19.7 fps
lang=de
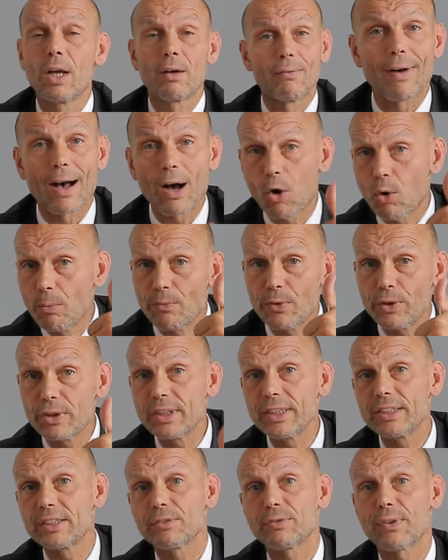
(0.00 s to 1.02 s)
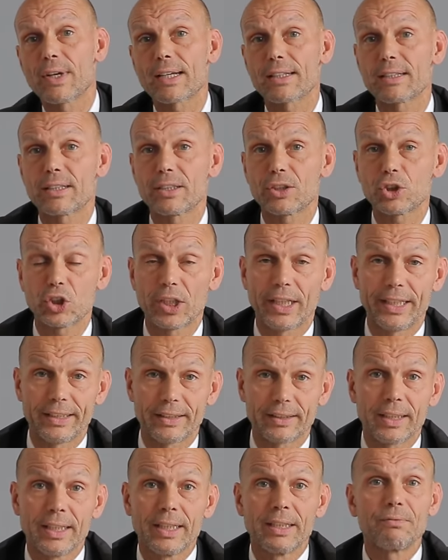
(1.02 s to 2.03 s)
warum wird diese Frage
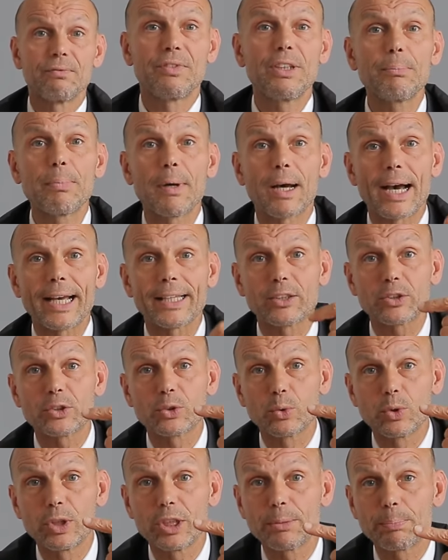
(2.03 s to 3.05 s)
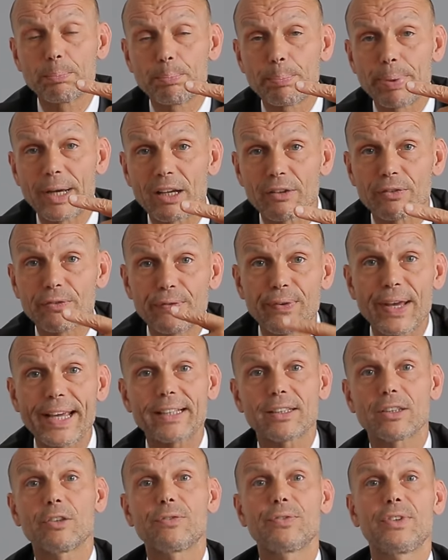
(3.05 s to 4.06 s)
gestellt, wie bereitest du dich
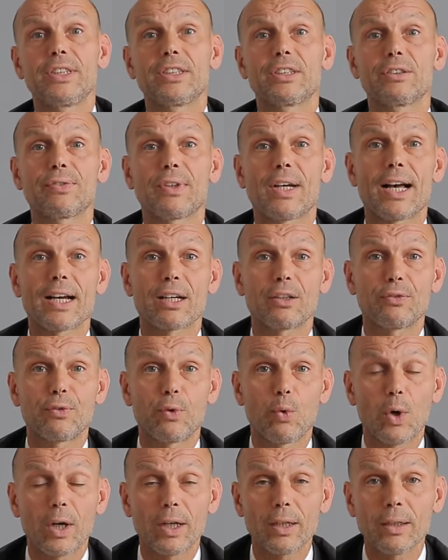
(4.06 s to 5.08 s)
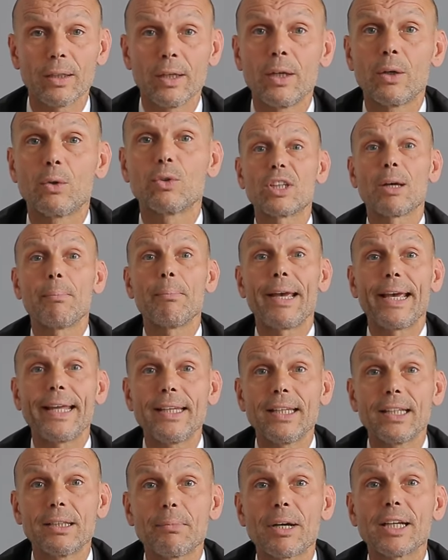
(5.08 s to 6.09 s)
perfekt auf diese Frage vor und am
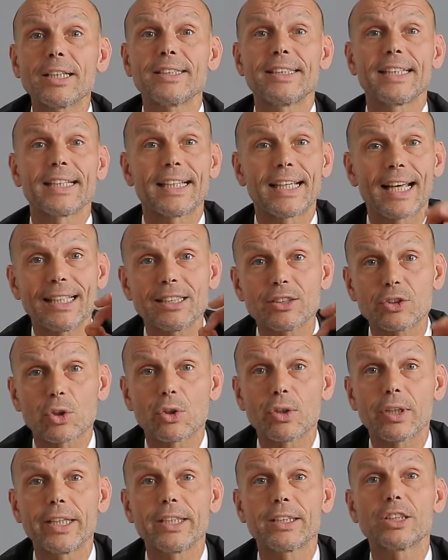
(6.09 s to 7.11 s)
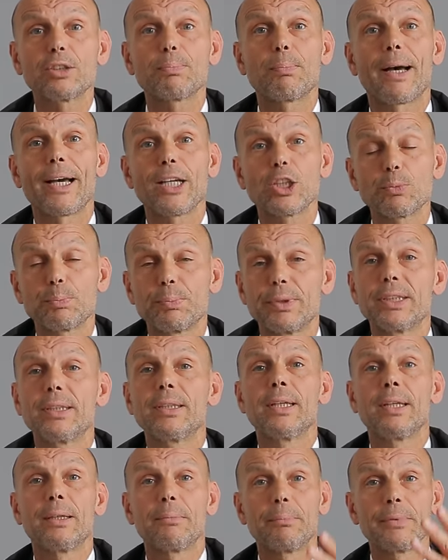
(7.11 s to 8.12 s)
Ende mache ich dir ein ganz konkretes
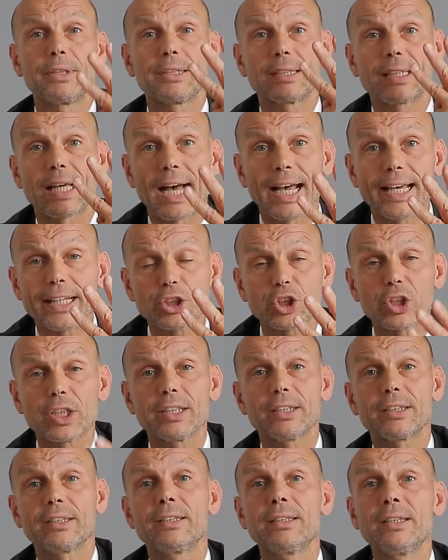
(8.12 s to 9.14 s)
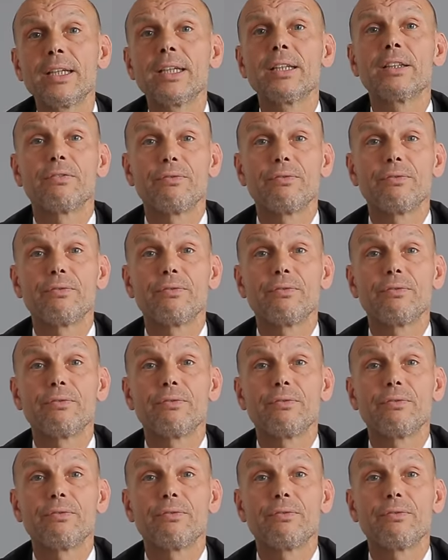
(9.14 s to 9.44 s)
Beispiel mit drei Schritten,